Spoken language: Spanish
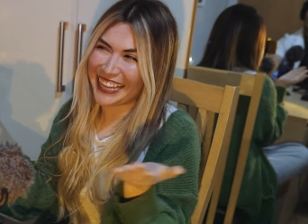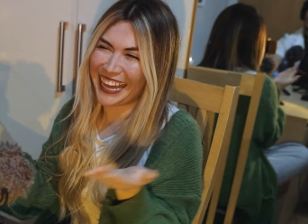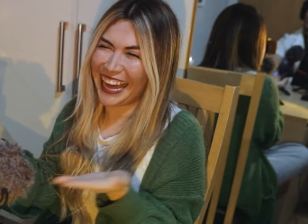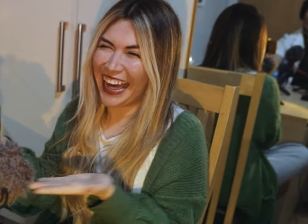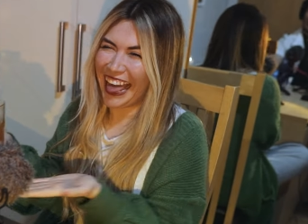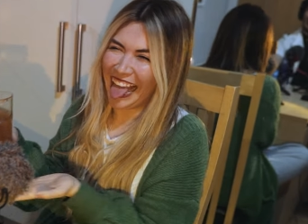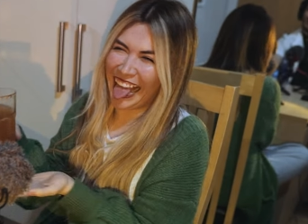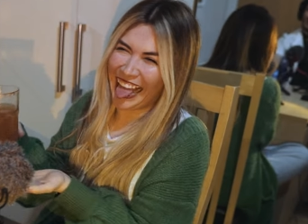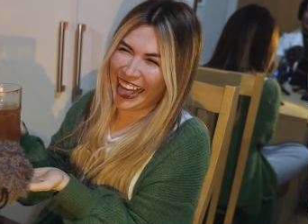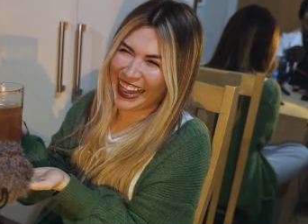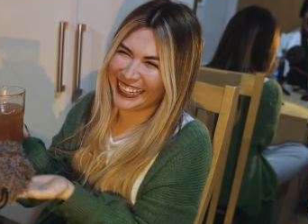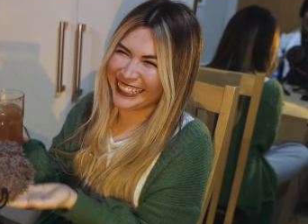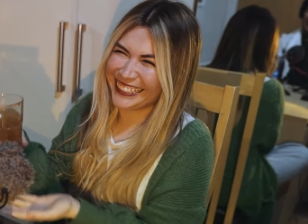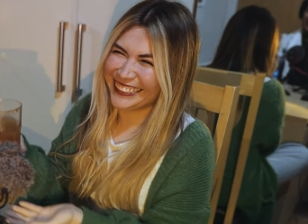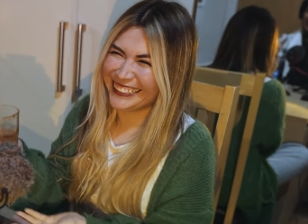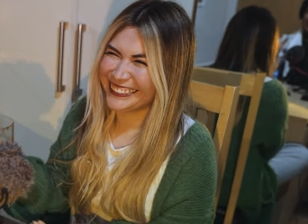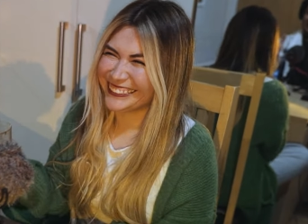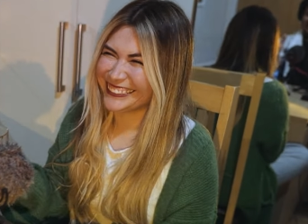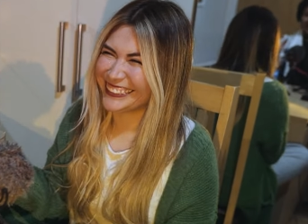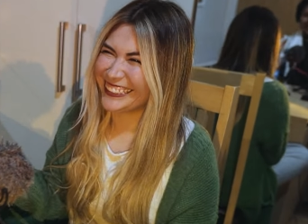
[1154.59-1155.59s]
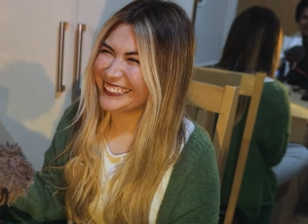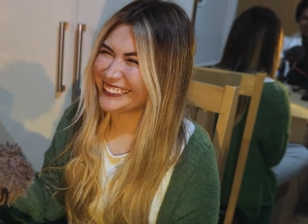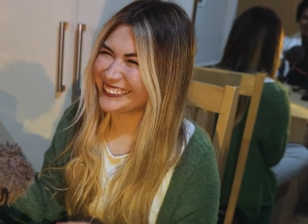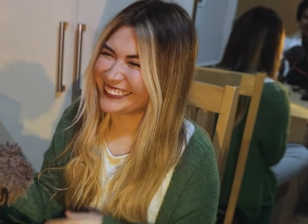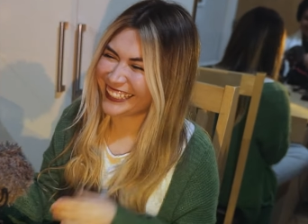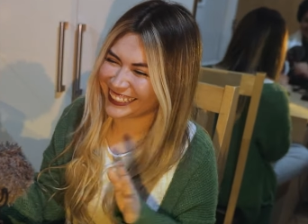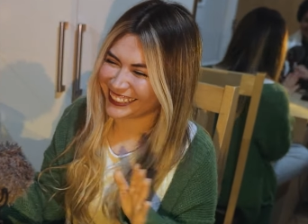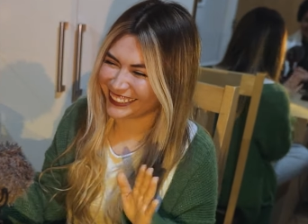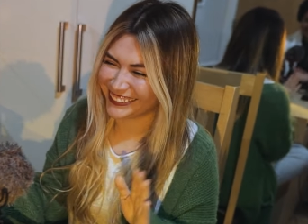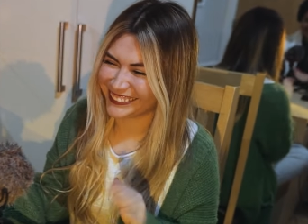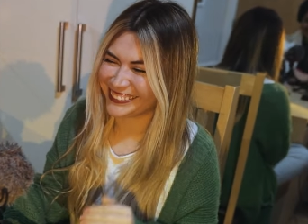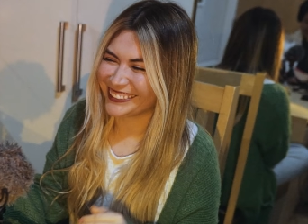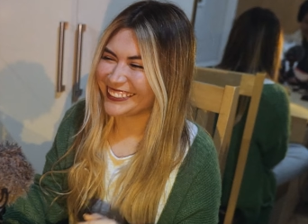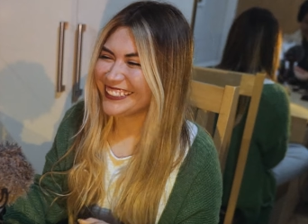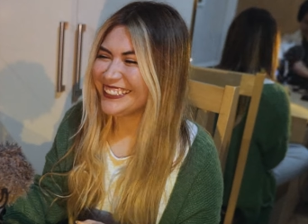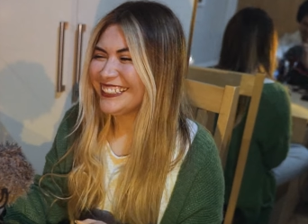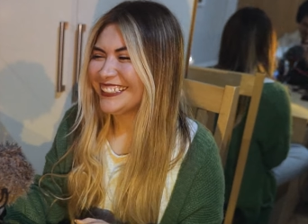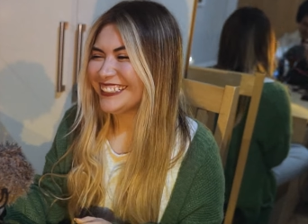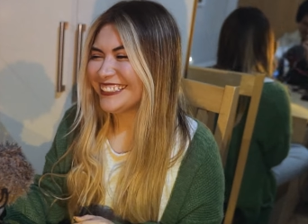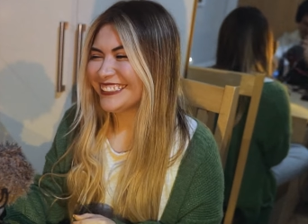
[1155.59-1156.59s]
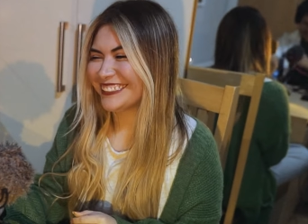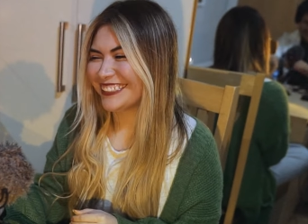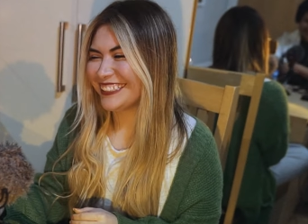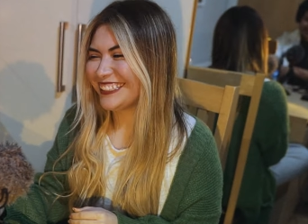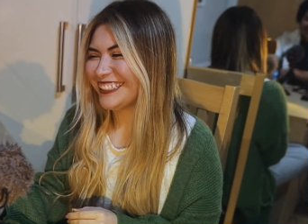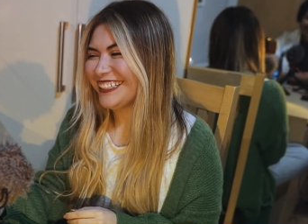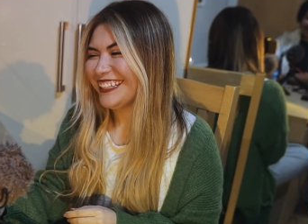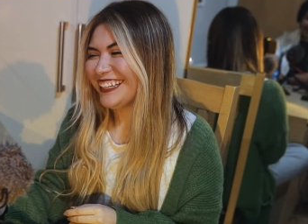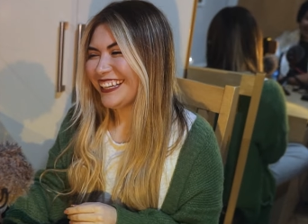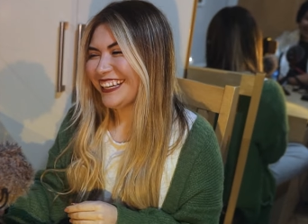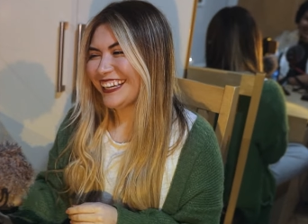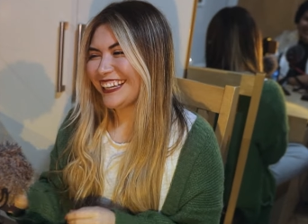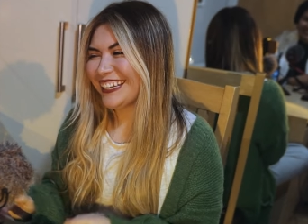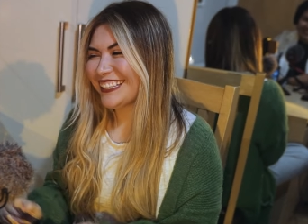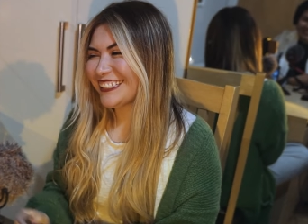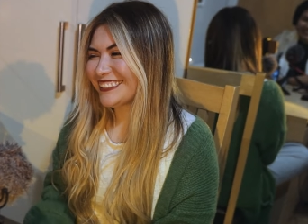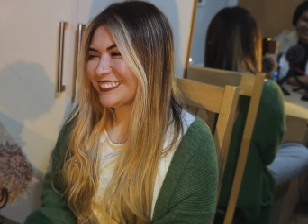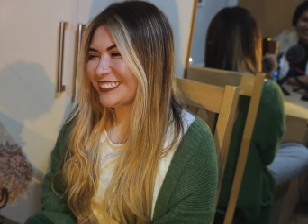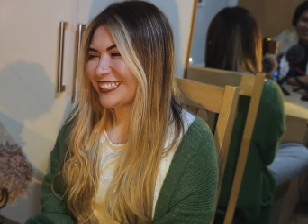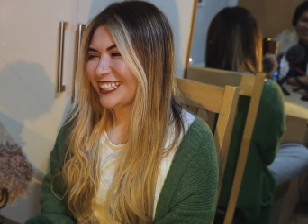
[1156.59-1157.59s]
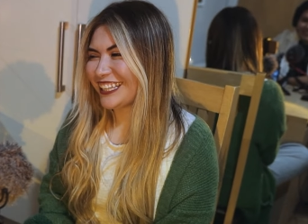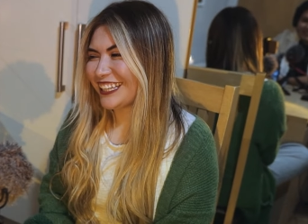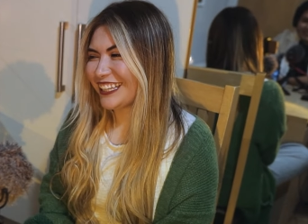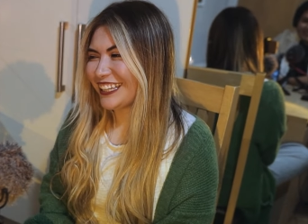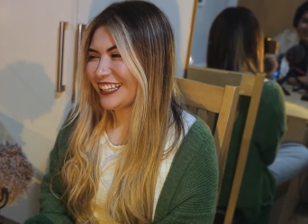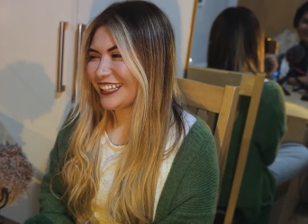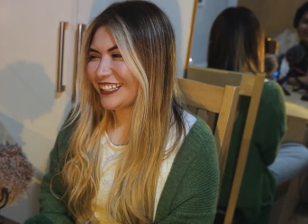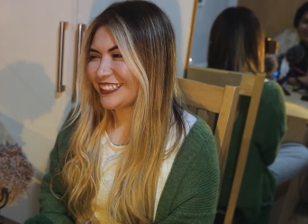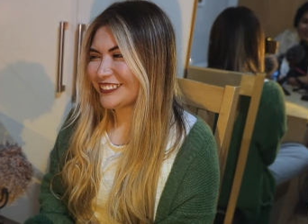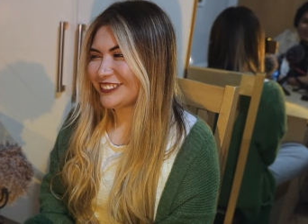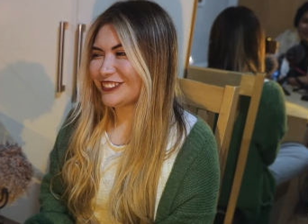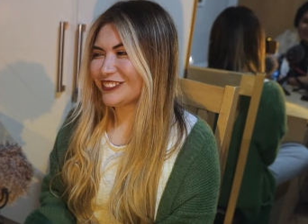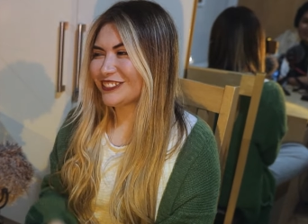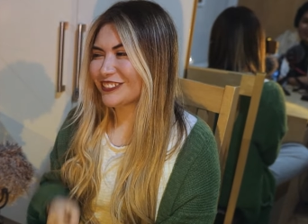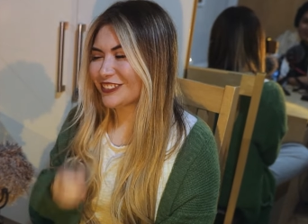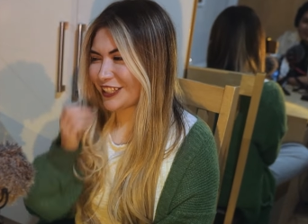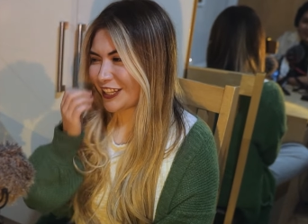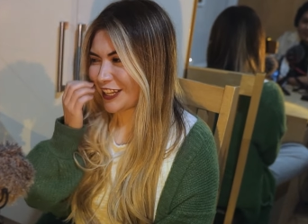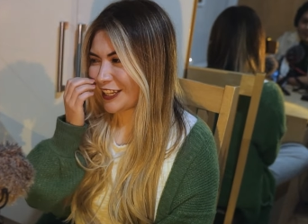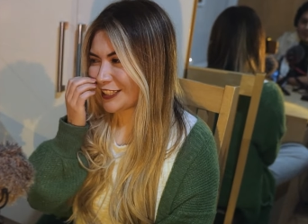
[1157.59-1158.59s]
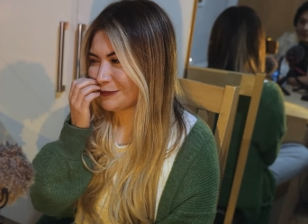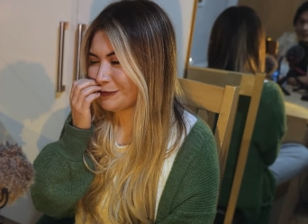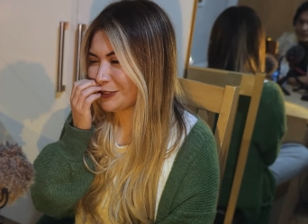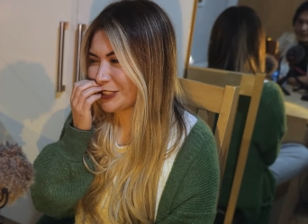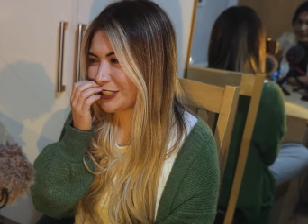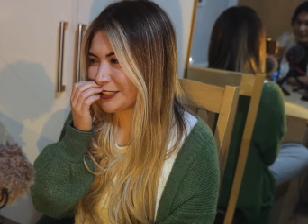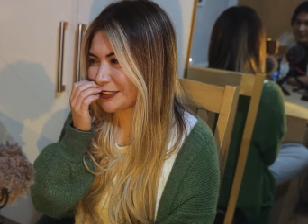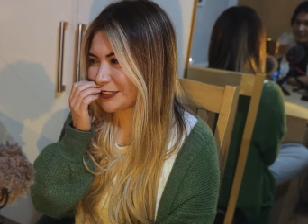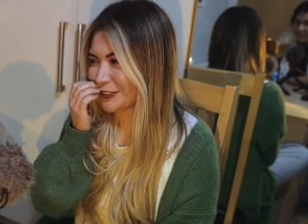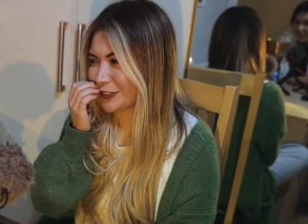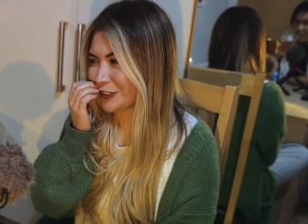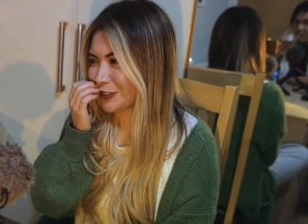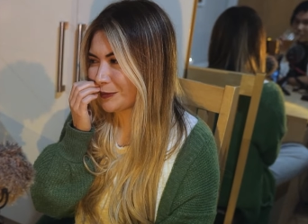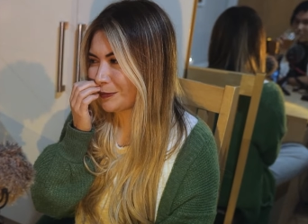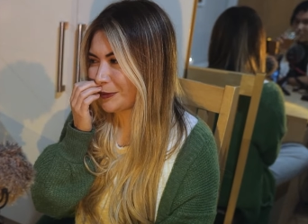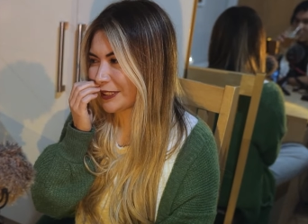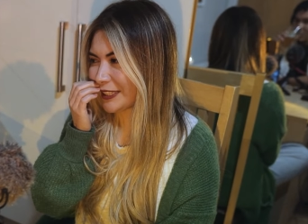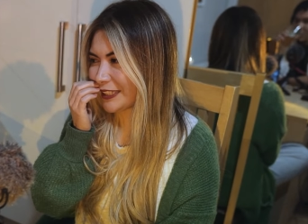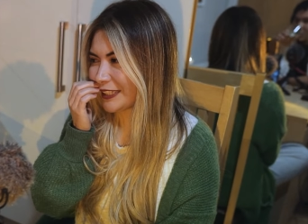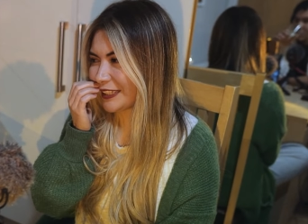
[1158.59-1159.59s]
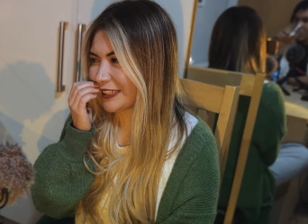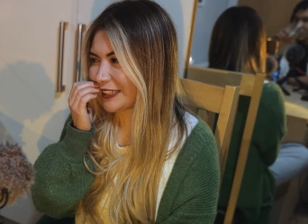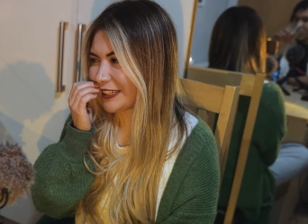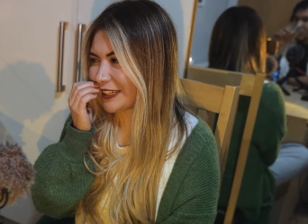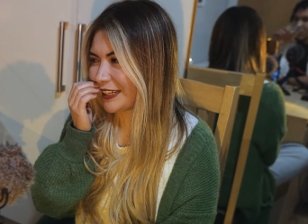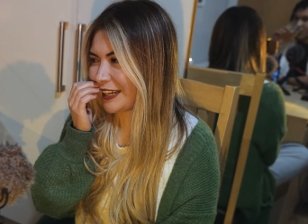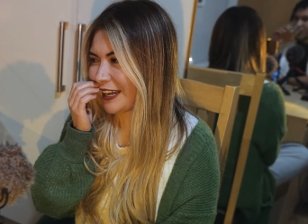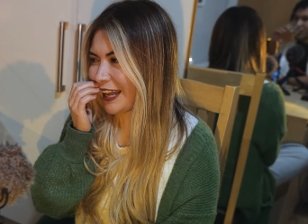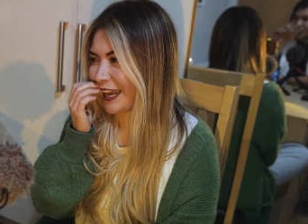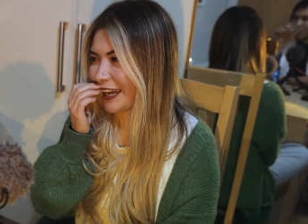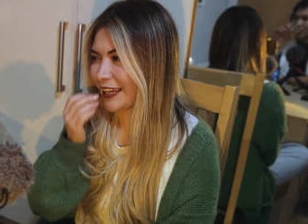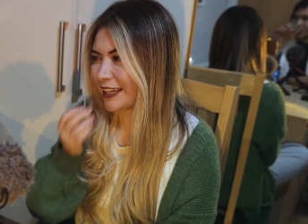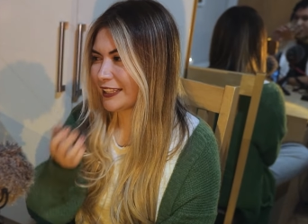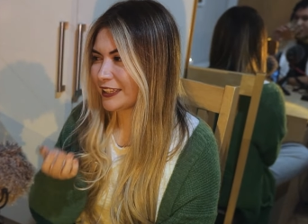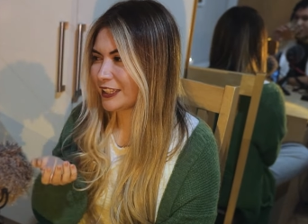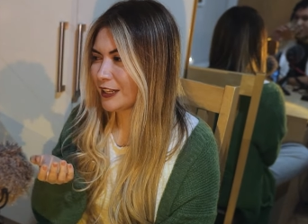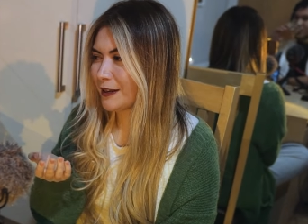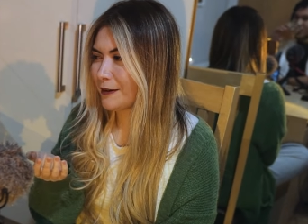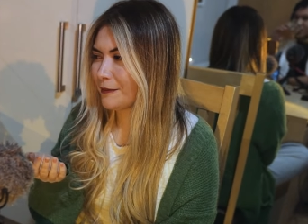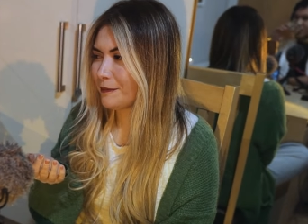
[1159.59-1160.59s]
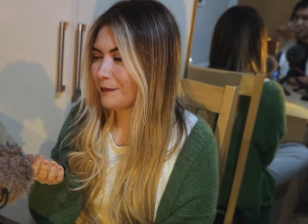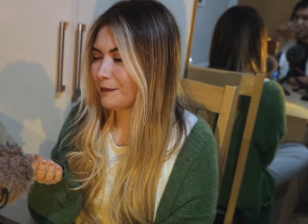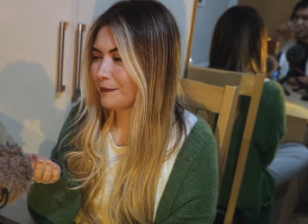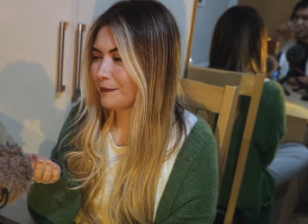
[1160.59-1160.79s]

Ya, ya, ya, ya, Sí, este, es muy chistoso porque la gente